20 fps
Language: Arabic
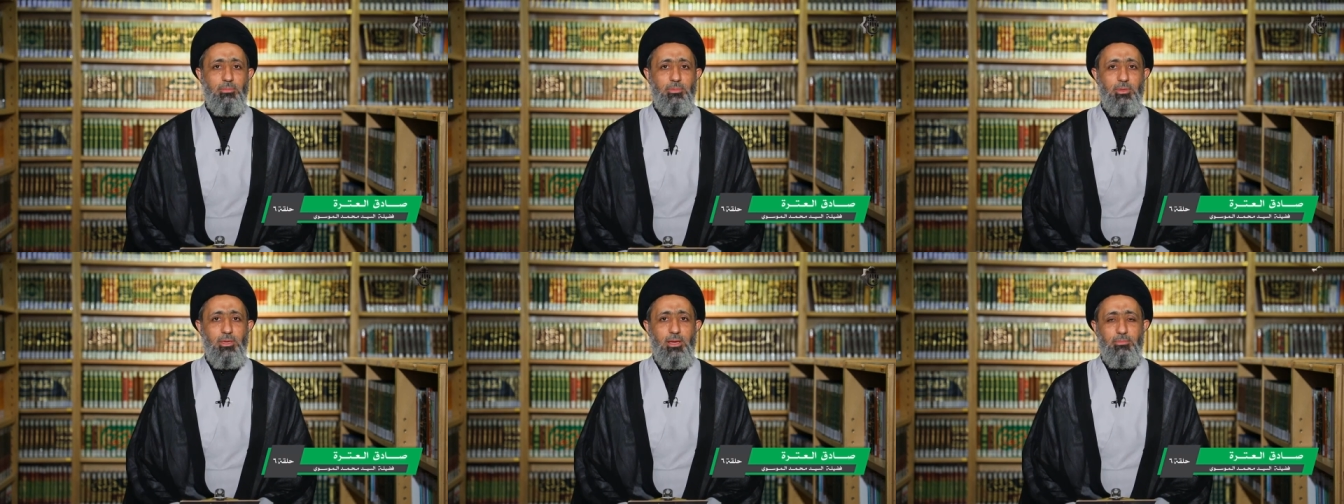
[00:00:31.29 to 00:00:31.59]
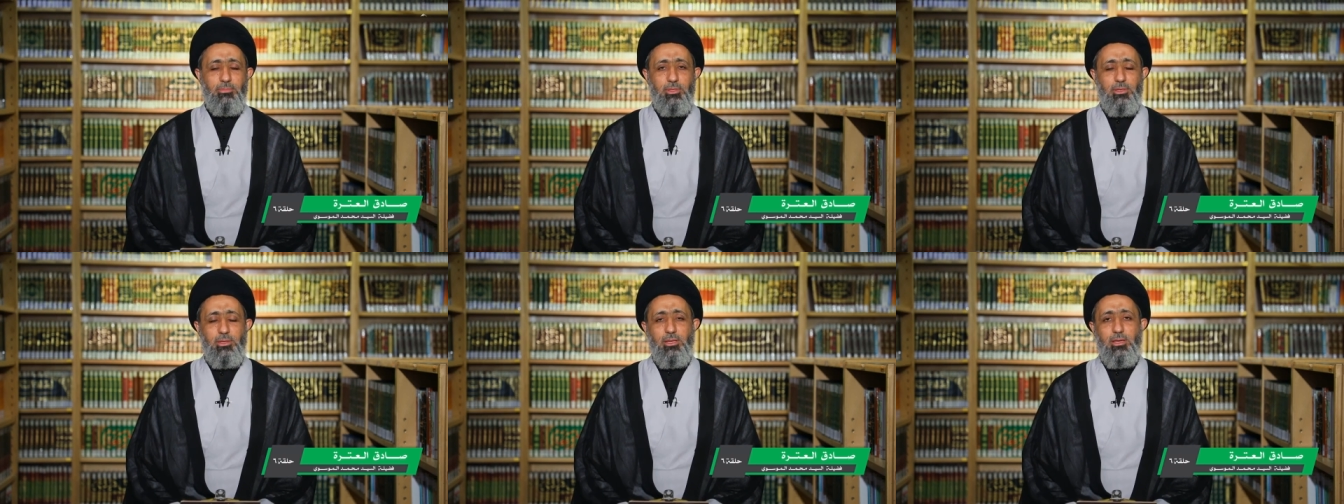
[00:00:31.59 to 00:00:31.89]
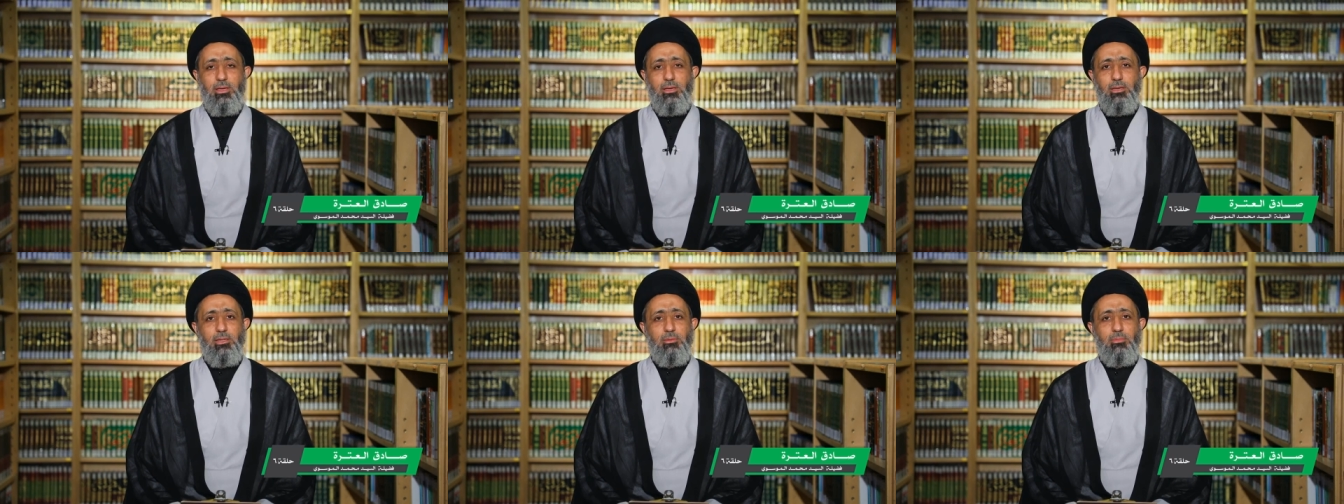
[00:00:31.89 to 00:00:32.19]
أبي عبد
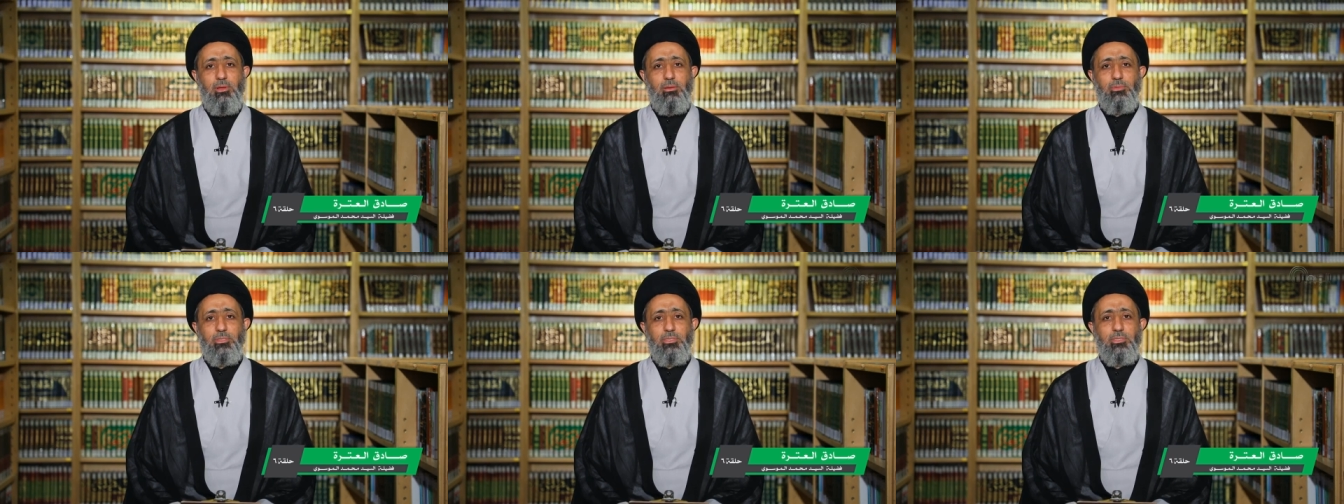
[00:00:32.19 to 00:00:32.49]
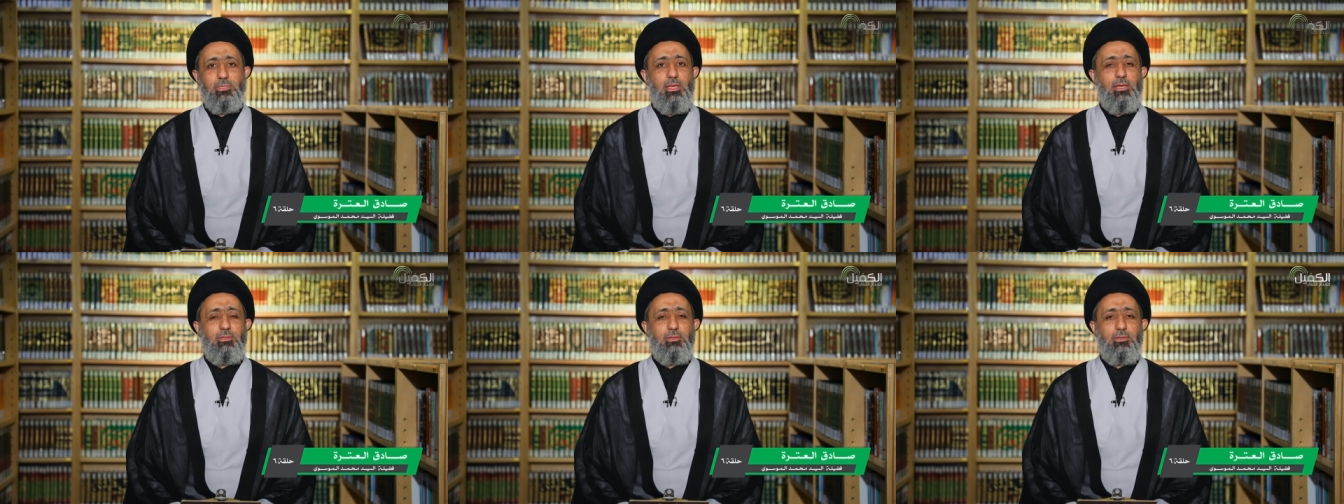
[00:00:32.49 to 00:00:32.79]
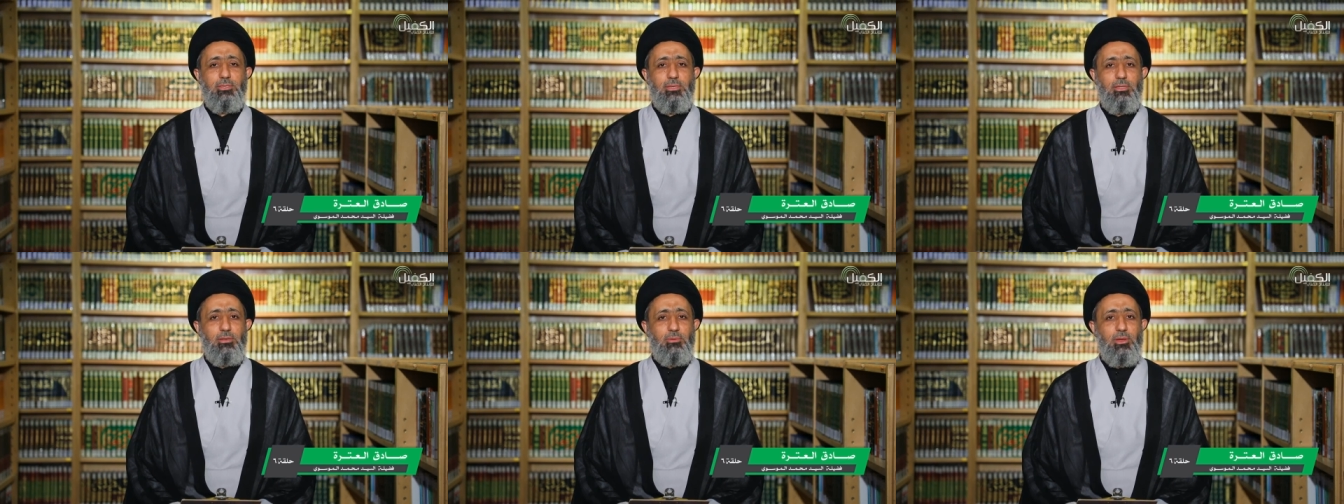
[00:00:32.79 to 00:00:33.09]
الله الإمام
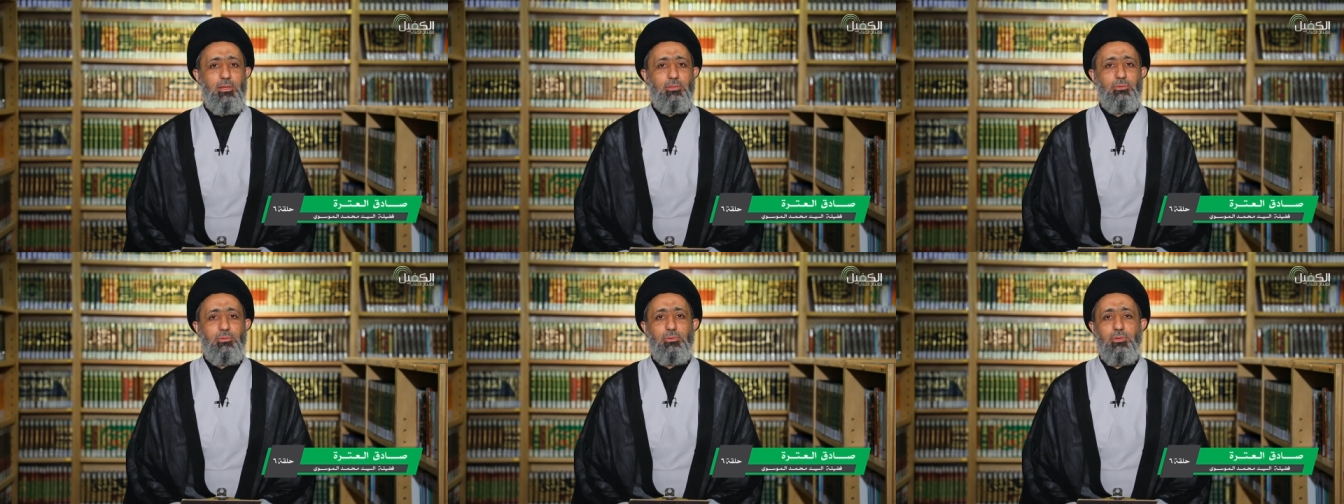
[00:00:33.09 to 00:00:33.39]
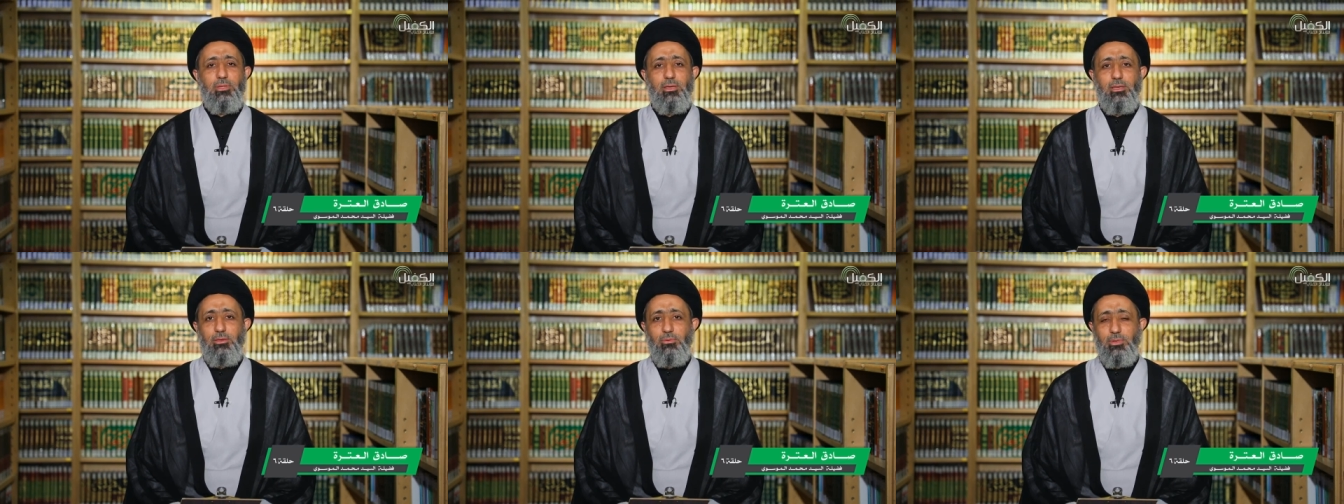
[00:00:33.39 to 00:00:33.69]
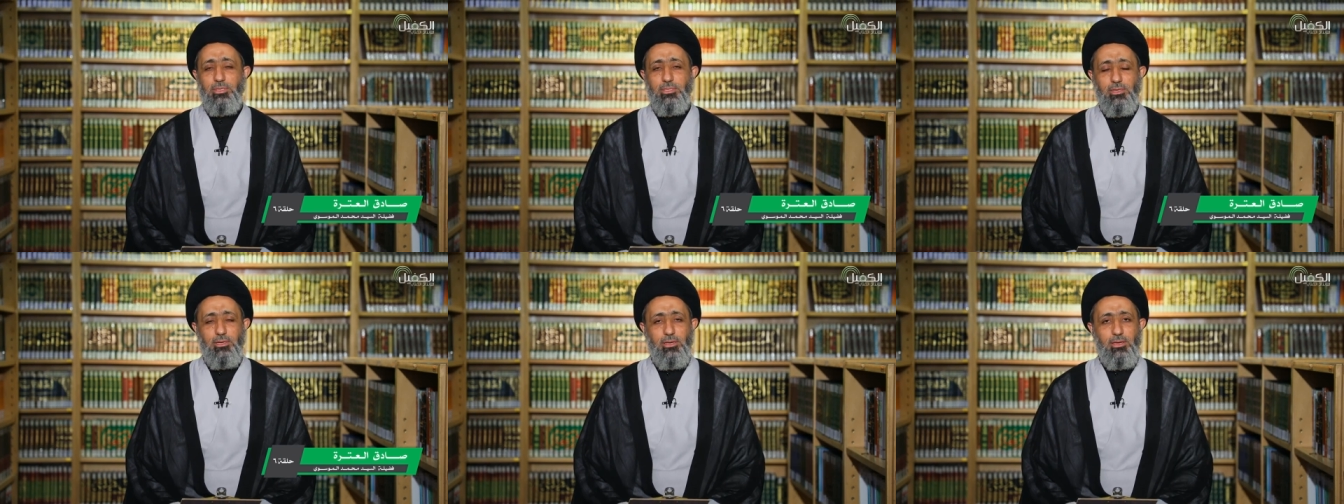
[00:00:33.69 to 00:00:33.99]
الصادق صلوات الله
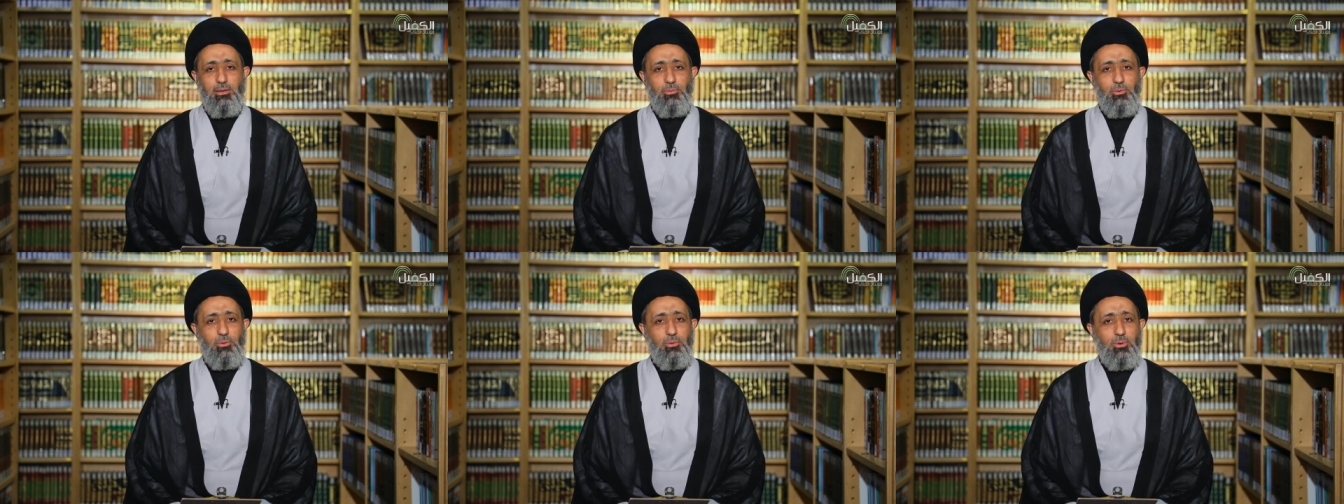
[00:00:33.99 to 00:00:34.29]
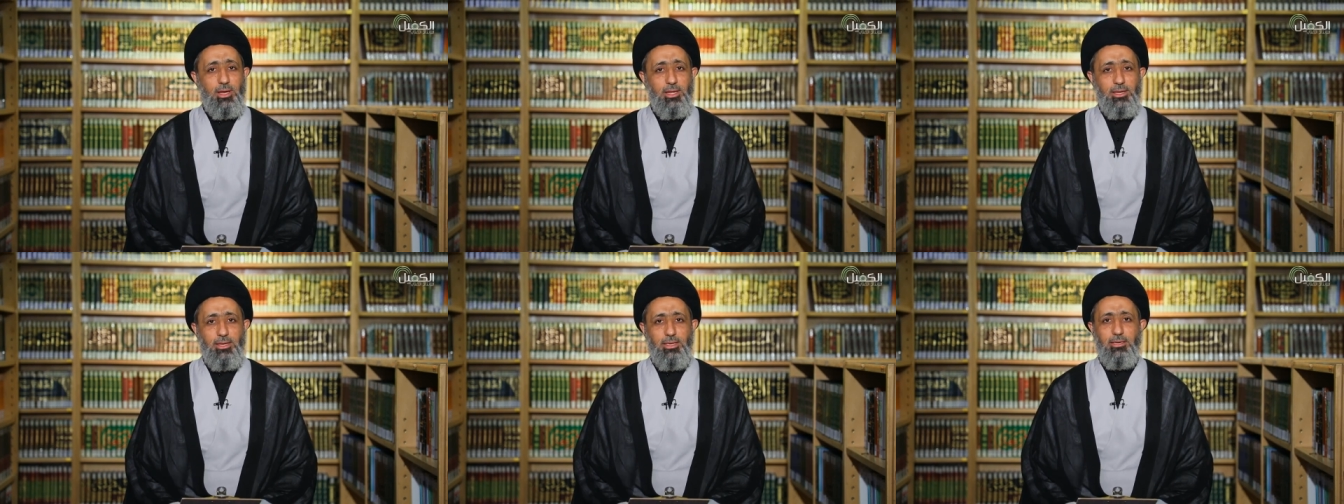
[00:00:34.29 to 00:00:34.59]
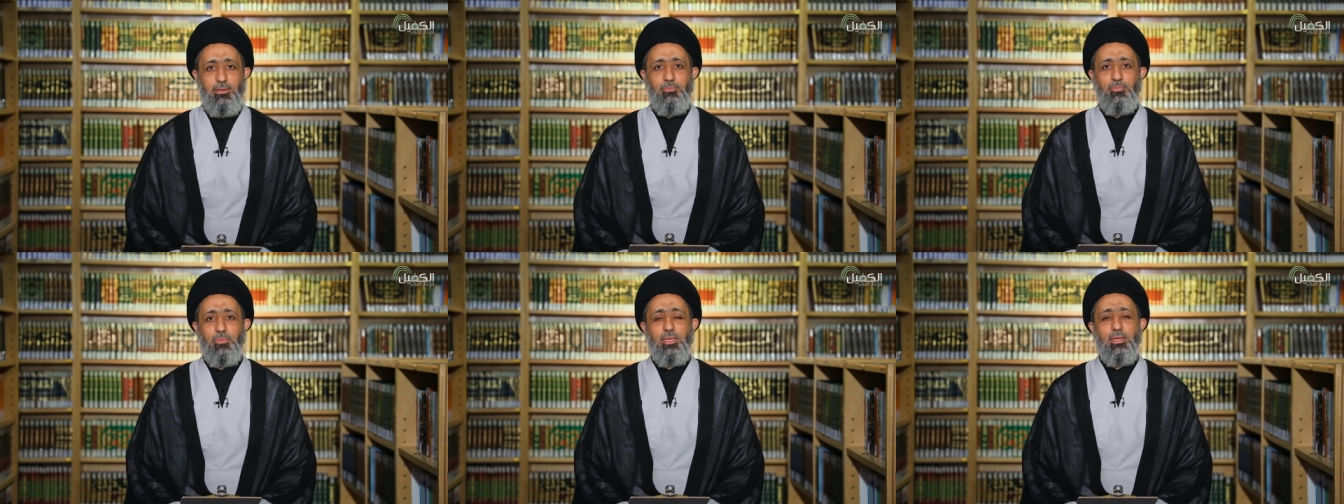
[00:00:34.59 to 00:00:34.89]
وسلامه
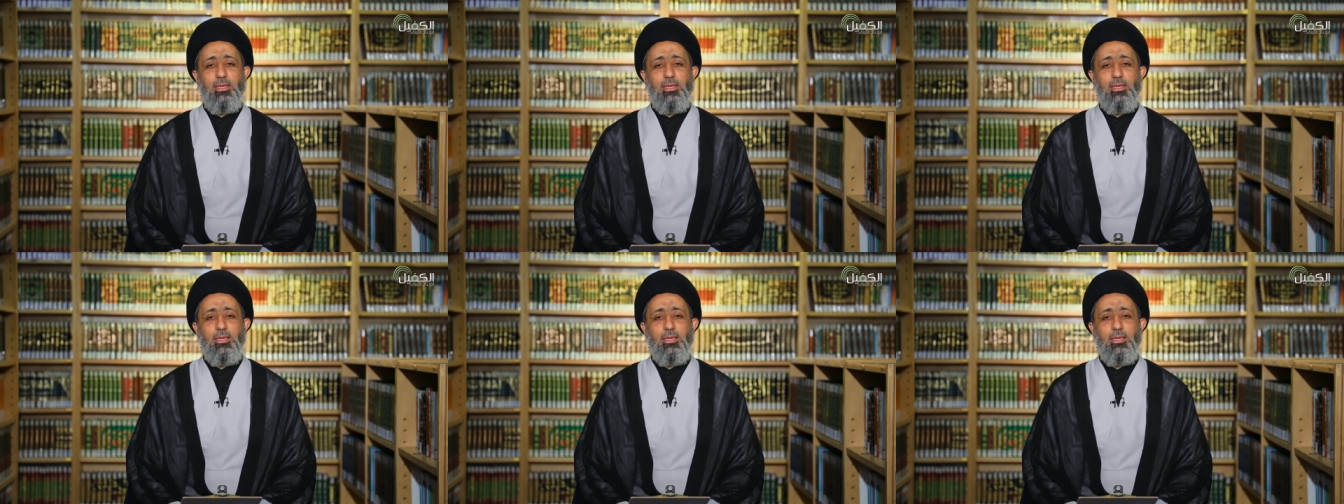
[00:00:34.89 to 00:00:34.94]
عليه